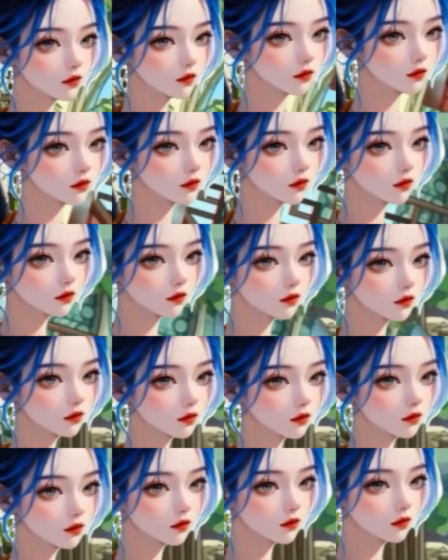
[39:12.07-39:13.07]
กลับกัน
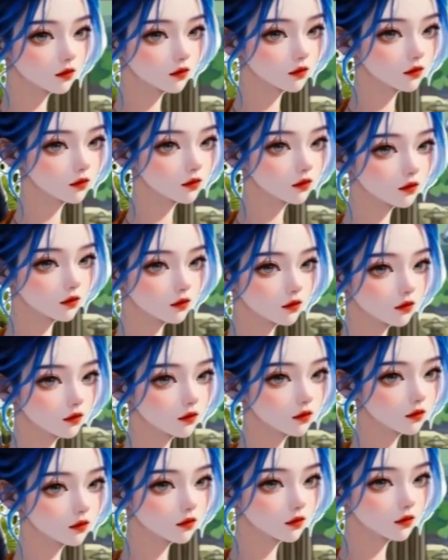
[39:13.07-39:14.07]
หากนางไม่หนีมา
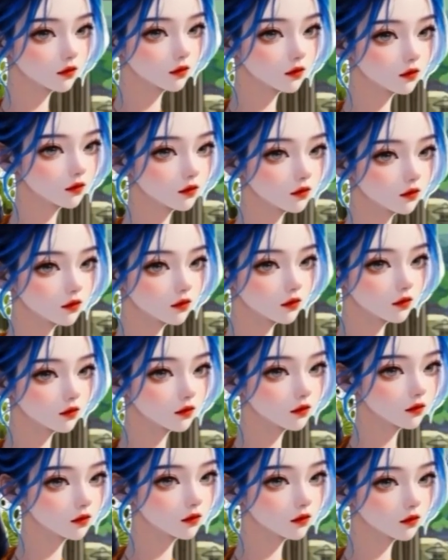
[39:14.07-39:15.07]
เชื่อว่าเสด็จพ่อ